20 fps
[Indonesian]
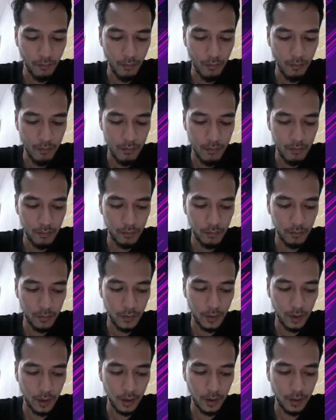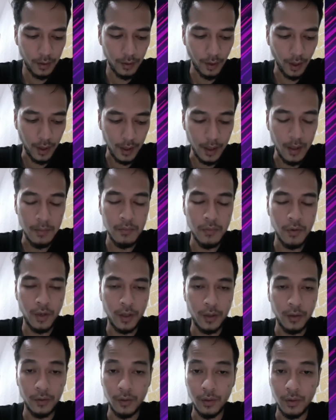hmm, saya
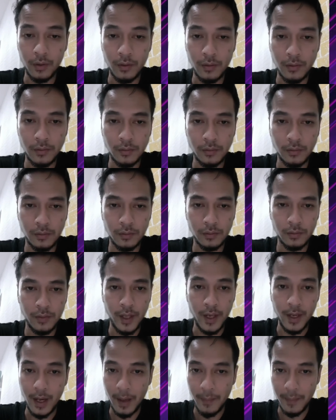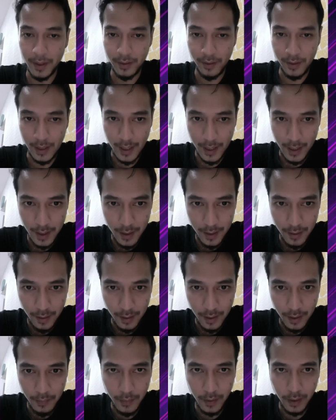bukan untuk nyari aman sendiri di
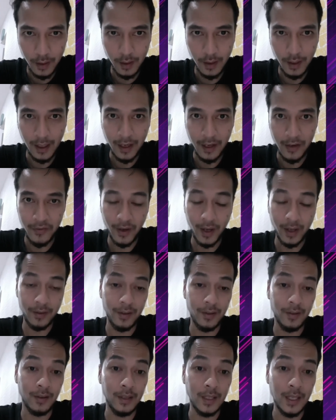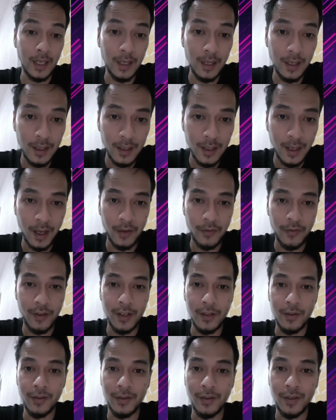sini mengklarifikasi sendiri dengan
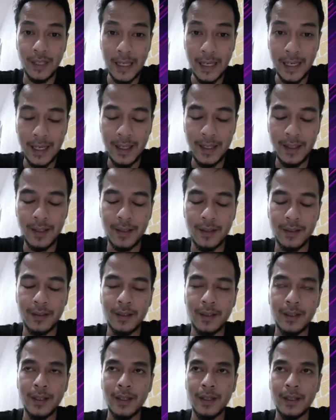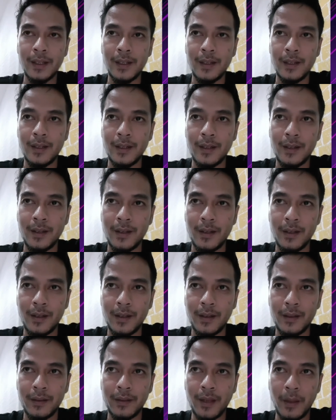video sendiri gitu
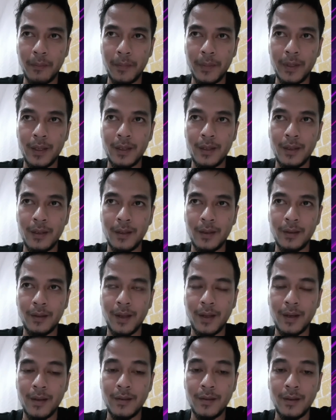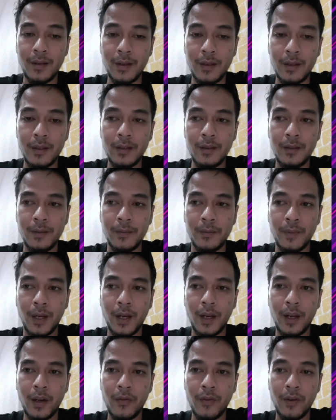tapi saya di sini
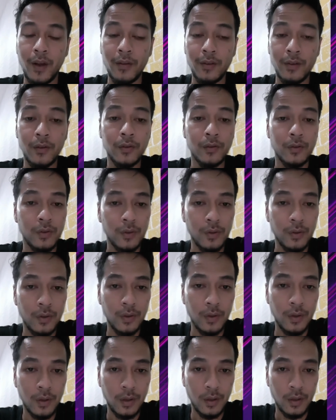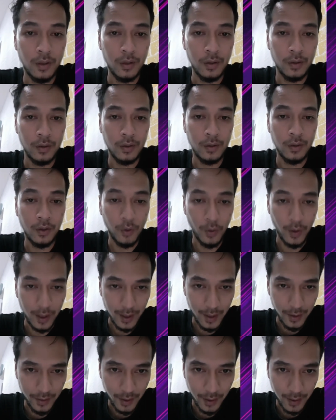mengklarifikasi untuk
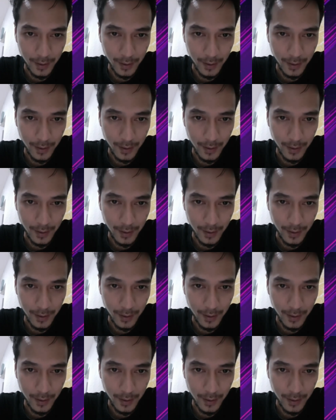keluarga